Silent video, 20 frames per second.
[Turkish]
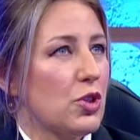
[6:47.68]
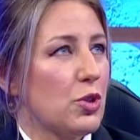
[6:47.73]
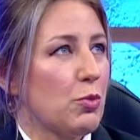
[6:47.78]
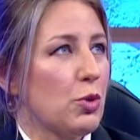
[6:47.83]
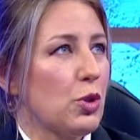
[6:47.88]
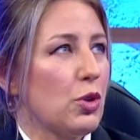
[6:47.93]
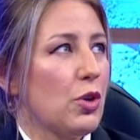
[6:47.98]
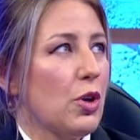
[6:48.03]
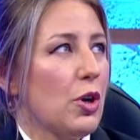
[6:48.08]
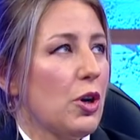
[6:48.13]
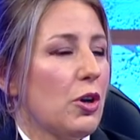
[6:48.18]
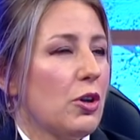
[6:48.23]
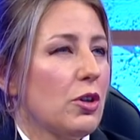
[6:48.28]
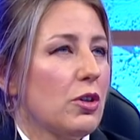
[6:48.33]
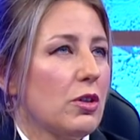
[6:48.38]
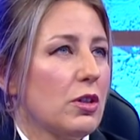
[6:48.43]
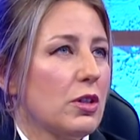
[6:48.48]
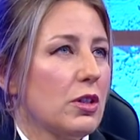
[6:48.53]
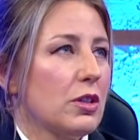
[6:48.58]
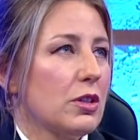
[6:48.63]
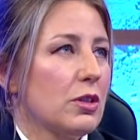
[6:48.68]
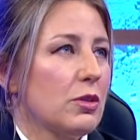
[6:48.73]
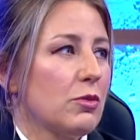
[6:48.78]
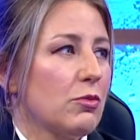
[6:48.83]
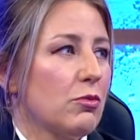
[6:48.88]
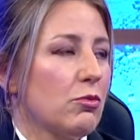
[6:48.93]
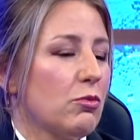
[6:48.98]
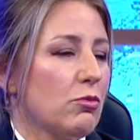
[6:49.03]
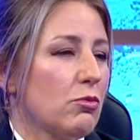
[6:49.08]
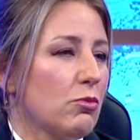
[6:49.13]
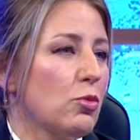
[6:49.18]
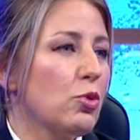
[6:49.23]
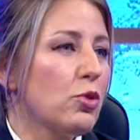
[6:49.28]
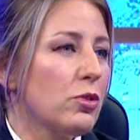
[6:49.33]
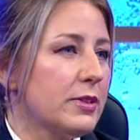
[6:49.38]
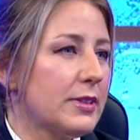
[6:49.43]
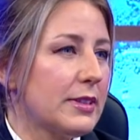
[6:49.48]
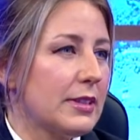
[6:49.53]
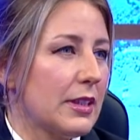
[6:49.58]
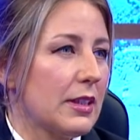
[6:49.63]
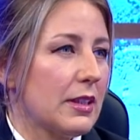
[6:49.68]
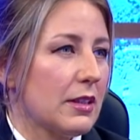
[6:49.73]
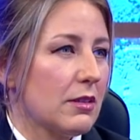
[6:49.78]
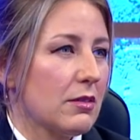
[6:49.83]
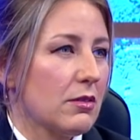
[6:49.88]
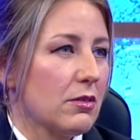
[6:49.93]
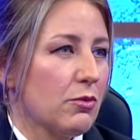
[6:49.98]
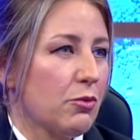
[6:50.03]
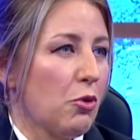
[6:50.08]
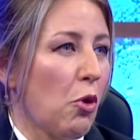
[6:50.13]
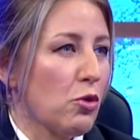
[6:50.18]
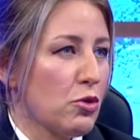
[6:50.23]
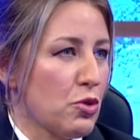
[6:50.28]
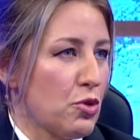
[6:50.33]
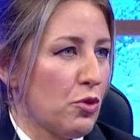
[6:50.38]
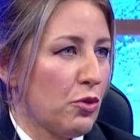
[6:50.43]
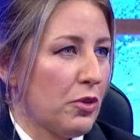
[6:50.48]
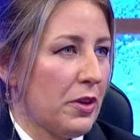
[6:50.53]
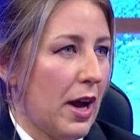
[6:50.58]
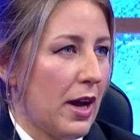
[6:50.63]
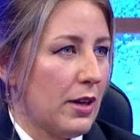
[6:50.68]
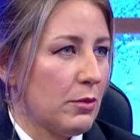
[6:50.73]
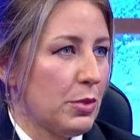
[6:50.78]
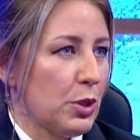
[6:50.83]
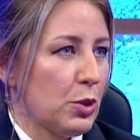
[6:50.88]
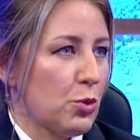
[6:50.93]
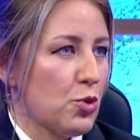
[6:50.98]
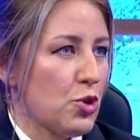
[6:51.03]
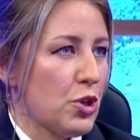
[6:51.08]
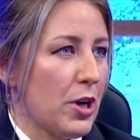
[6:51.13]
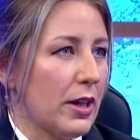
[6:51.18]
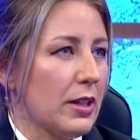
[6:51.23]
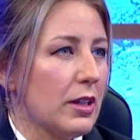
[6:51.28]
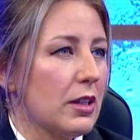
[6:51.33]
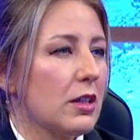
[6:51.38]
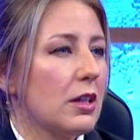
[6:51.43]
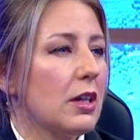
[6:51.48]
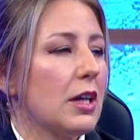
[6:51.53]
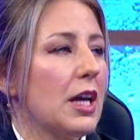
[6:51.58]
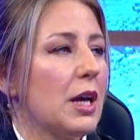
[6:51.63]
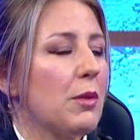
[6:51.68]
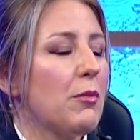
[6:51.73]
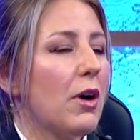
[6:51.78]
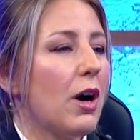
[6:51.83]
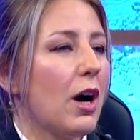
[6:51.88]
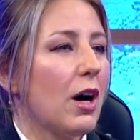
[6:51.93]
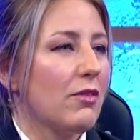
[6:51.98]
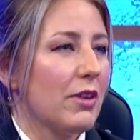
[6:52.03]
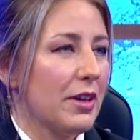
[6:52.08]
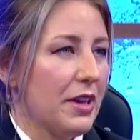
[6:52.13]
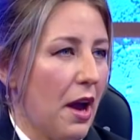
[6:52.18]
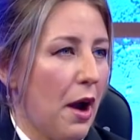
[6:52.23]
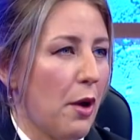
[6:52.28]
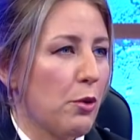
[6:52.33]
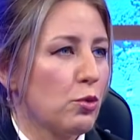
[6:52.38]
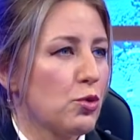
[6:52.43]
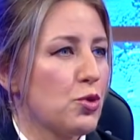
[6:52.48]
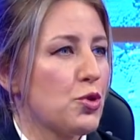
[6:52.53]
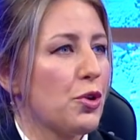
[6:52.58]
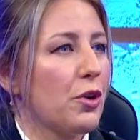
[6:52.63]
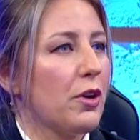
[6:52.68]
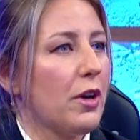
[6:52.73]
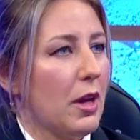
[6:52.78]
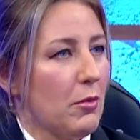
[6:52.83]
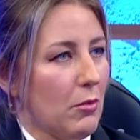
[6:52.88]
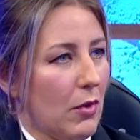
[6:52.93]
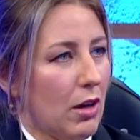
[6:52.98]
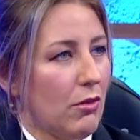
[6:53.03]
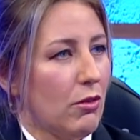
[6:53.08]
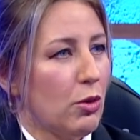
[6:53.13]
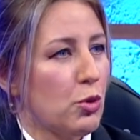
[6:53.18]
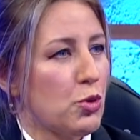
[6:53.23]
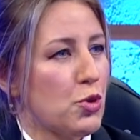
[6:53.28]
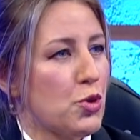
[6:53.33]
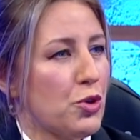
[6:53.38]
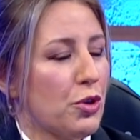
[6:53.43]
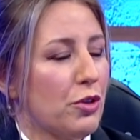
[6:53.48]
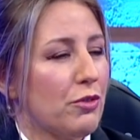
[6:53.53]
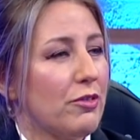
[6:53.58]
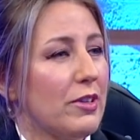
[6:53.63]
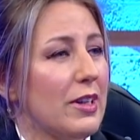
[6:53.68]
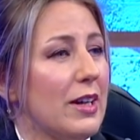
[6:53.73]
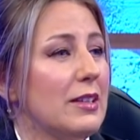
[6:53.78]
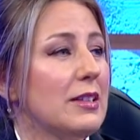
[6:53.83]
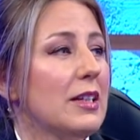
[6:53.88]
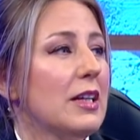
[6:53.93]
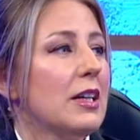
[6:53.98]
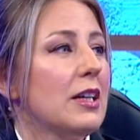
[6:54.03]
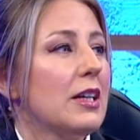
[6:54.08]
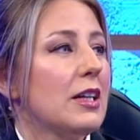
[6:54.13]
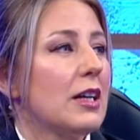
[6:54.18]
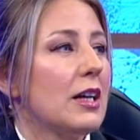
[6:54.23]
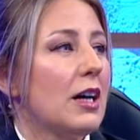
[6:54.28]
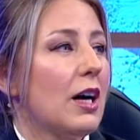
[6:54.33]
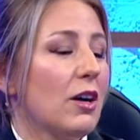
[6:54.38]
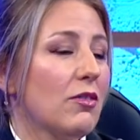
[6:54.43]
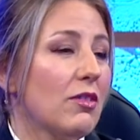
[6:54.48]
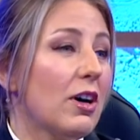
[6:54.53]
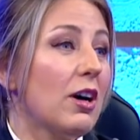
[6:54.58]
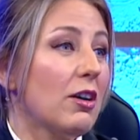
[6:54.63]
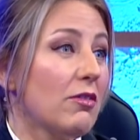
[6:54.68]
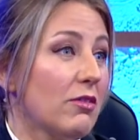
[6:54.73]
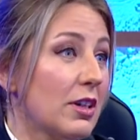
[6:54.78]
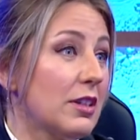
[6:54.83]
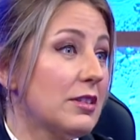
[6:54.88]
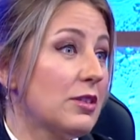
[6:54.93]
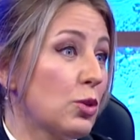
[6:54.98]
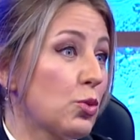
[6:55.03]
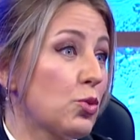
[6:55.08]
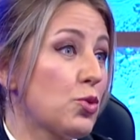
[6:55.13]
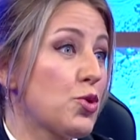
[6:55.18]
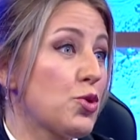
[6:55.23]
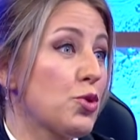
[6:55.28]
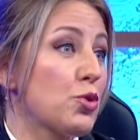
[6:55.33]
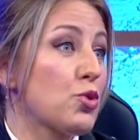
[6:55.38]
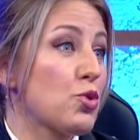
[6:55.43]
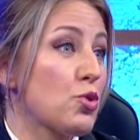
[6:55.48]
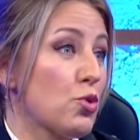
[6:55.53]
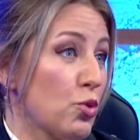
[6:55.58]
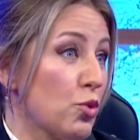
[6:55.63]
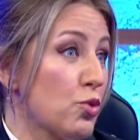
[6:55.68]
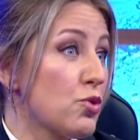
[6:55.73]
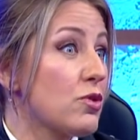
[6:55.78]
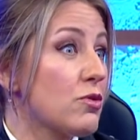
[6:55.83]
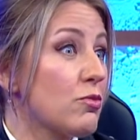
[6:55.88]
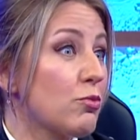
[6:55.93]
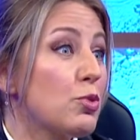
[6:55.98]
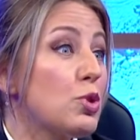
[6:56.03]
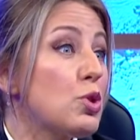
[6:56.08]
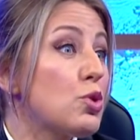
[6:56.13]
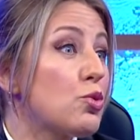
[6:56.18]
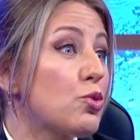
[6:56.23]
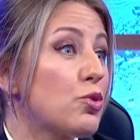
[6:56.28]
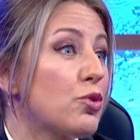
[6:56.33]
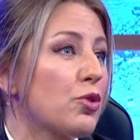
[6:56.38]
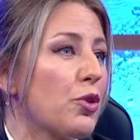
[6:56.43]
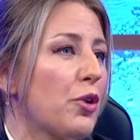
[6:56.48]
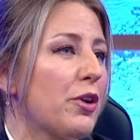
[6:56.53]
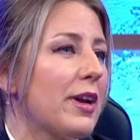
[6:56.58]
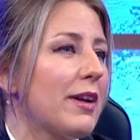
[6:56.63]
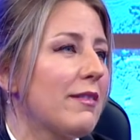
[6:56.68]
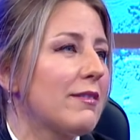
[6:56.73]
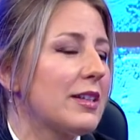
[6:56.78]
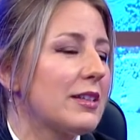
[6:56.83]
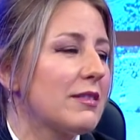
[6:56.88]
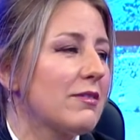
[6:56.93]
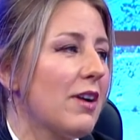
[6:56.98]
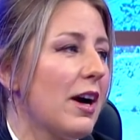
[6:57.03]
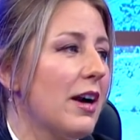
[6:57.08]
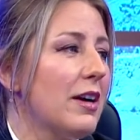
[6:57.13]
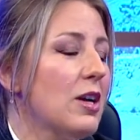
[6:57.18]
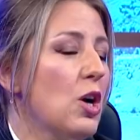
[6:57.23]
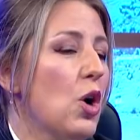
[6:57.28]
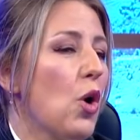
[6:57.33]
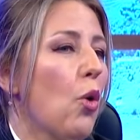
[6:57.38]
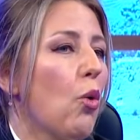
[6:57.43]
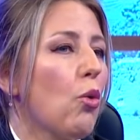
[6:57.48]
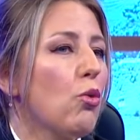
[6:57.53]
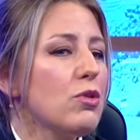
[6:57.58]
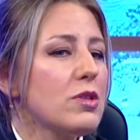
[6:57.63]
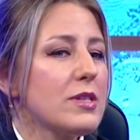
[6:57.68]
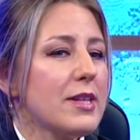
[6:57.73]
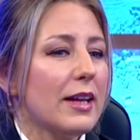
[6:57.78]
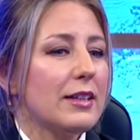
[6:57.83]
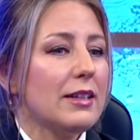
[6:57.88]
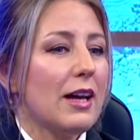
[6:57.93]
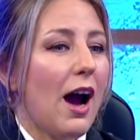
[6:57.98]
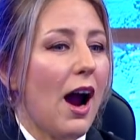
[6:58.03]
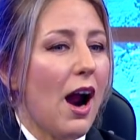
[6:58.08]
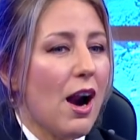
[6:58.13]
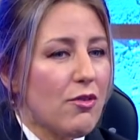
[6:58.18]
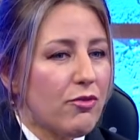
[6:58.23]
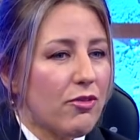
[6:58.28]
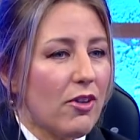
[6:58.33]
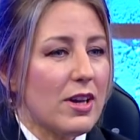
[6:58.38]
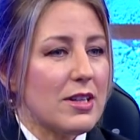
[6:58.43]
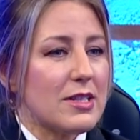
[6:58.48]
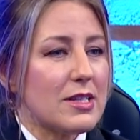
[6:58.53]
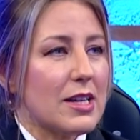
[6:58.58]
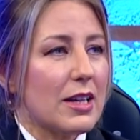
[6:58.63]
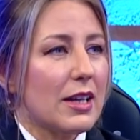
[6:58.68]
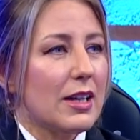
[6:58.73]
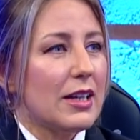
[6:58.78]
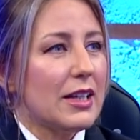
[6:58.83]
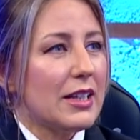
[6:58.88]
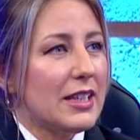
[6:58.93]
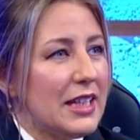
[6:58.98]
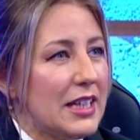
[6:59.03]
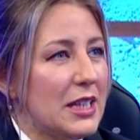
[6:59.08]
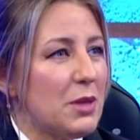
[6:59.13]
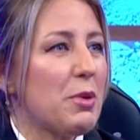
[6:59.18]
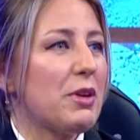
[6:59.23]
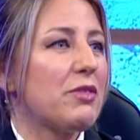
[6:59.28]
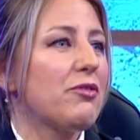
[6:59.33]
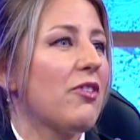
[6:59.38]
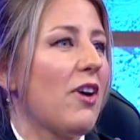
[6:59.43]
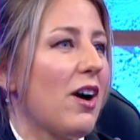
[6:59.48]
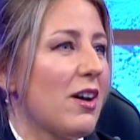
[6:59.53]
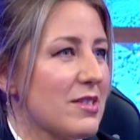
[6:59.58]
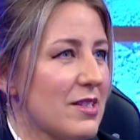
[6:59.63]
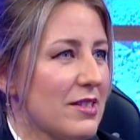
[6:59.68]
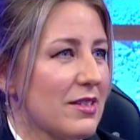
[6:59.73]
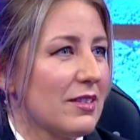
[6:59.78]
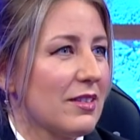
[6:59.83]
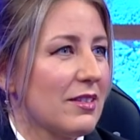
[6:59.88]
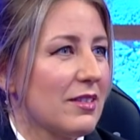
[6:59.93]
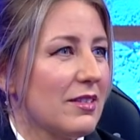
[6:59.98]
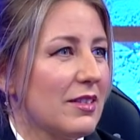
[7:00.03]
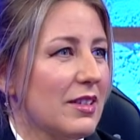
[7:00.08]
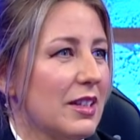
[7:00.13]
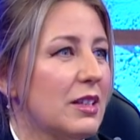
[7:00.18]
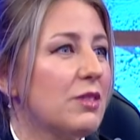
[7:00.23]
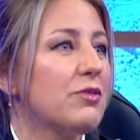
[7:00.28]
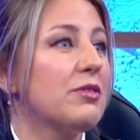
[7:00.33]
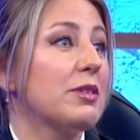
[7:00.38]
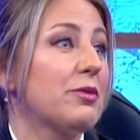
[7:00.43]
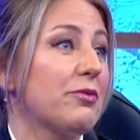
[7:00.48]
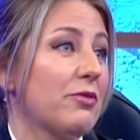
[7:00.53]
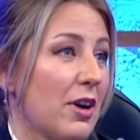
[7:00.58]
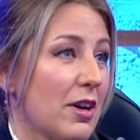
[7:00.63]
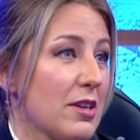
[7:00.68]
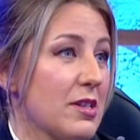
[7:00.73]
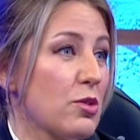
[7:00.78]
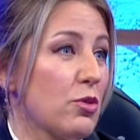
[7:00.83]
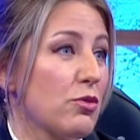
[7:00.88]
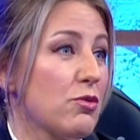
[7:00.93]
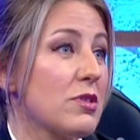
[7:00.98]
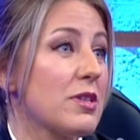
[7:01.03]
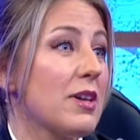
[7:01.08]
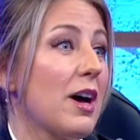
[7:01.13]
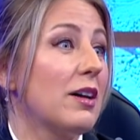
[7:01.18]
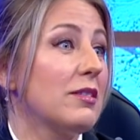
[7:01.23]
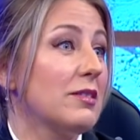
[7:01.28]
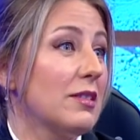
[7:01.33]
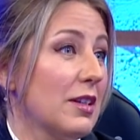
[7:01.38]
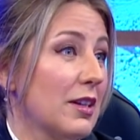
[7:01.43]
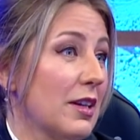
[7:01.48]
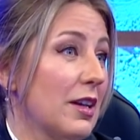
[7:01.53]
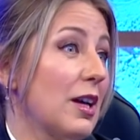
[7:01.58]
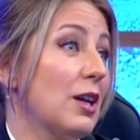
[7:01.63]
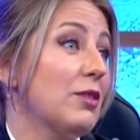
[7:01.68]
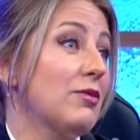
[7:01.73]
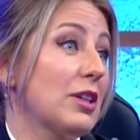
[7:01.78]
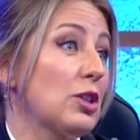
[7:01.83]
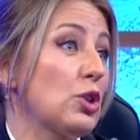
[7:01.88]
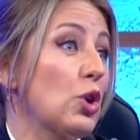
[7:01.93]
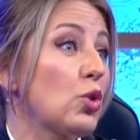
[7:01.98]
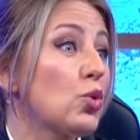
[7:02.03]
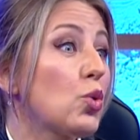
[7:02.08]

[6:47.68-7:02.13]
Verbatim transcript: şimdi e, multi fonksiyonel bir uçak. Hem hava yer uçuyor hem hava uçuyor filan. Hava havada uçuyor. uçuyorsunuz. Bir evet. sürü görevleri var. O yüzden her faz yeni bir fazdı. Yeni bir faz. Yeni o yüzden, bir heyecan Evet